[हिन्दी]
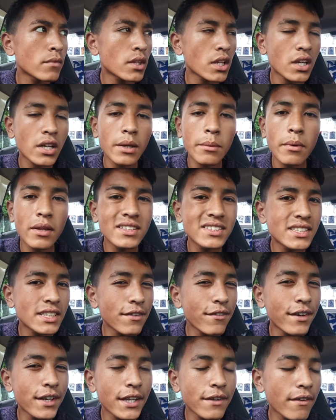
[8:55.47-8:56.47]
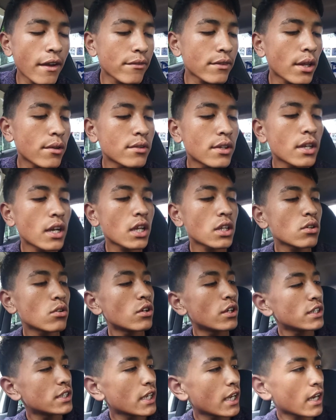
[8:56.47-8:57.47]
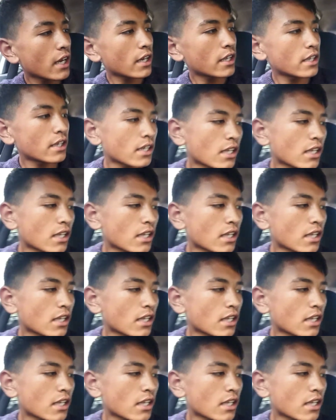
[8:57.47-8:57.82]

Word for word: तकरीबन सेवेंटी फाइव थाउजेंड का तो हो ही जाएगा ये